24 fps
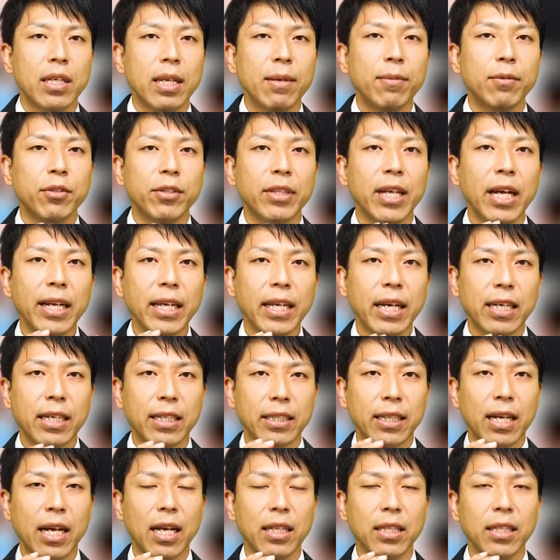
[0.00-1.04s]
でも2人から
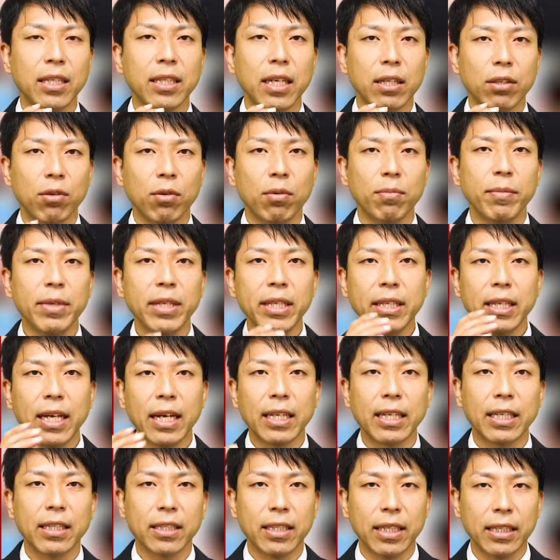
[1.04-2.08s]
3人だとみんな
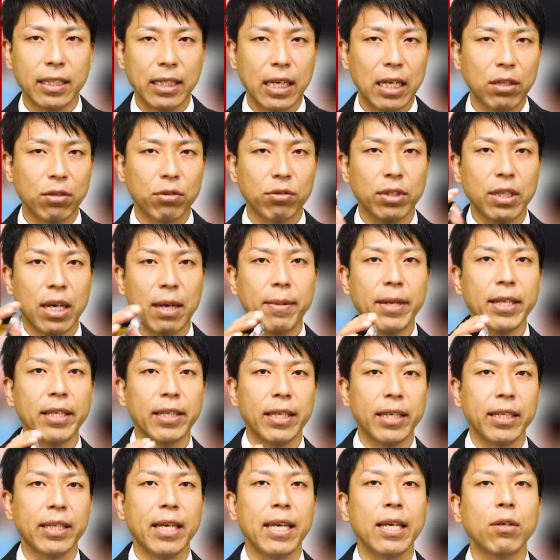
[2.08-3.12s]
がですね、ちゃんと喋っ
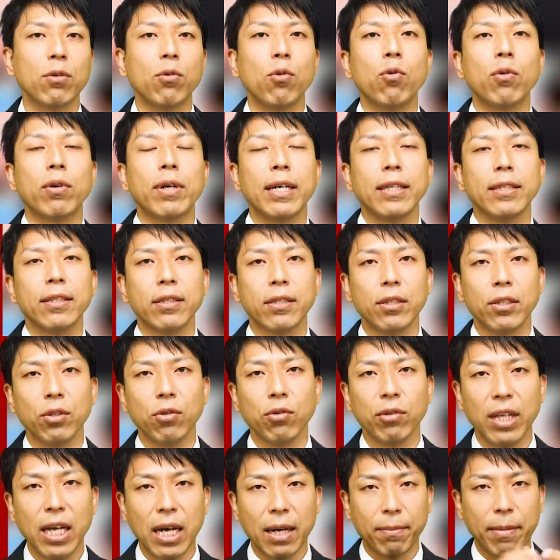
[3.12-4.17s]
て意見交換する
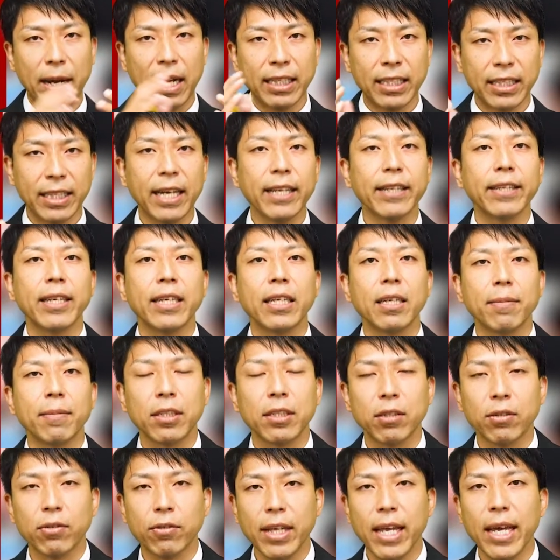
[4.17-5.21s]
ような場になってい
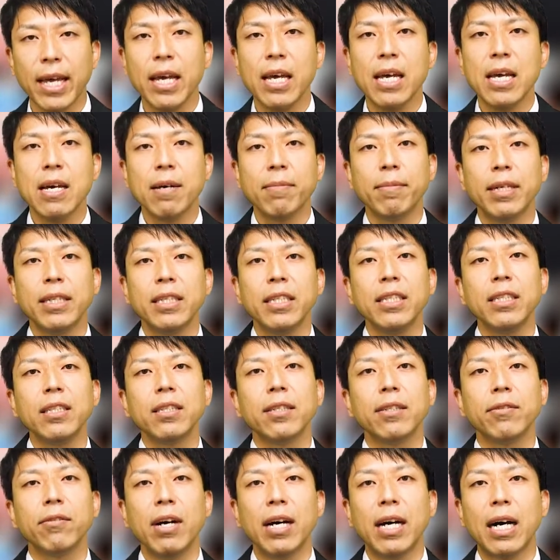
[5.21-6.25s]
すので、人
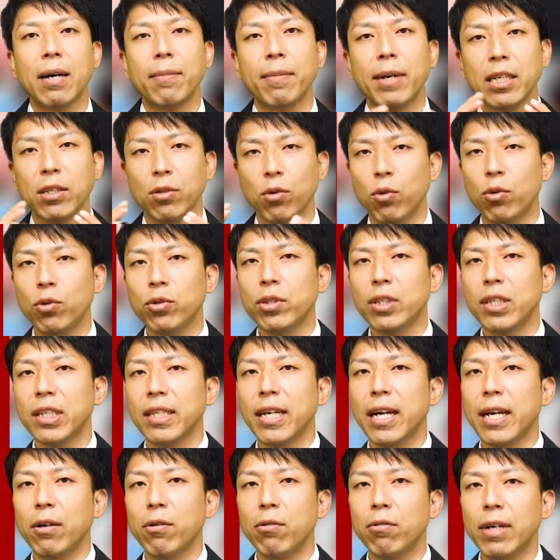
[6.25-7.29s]
数はあまり多すぎ
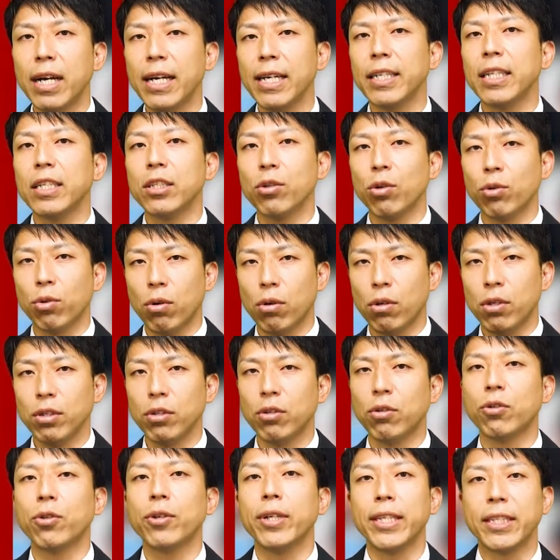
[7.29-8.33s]
ない方がいいでしょうとい
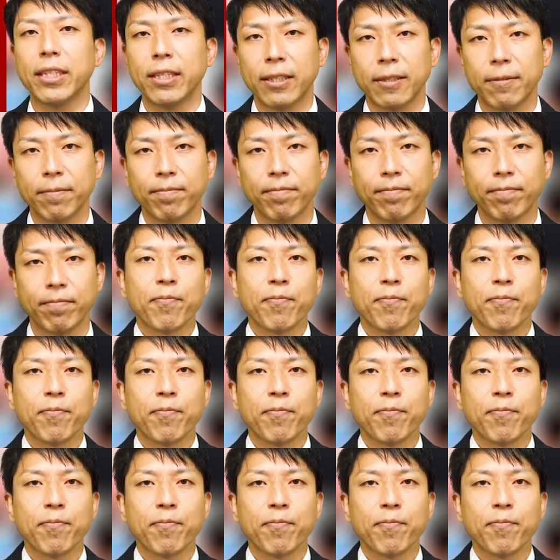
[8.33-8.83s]
うことです。